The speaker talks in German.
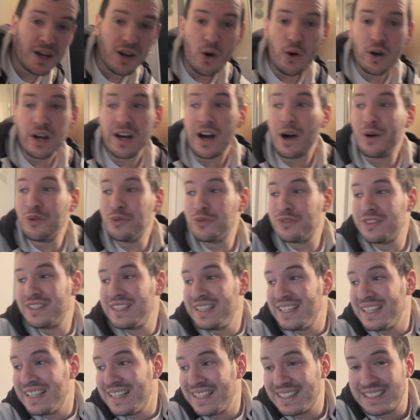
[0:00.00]
noch auf
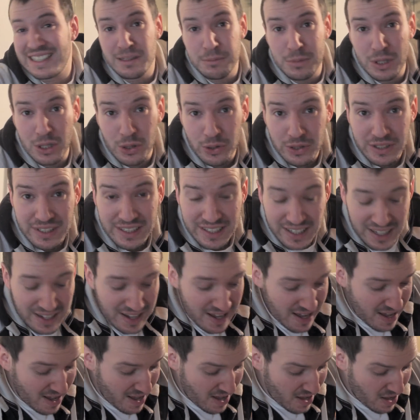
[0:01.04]
Diät, liebe Leute, ja.
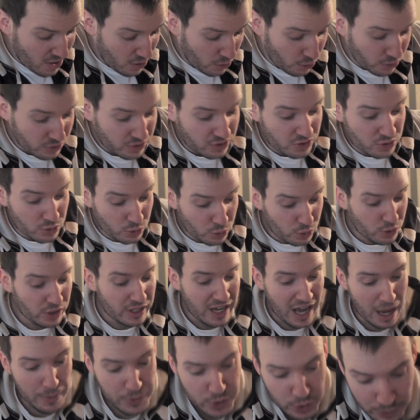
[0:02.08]
Und so
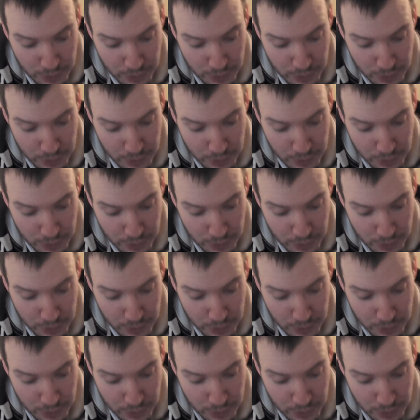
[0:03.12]
habe ich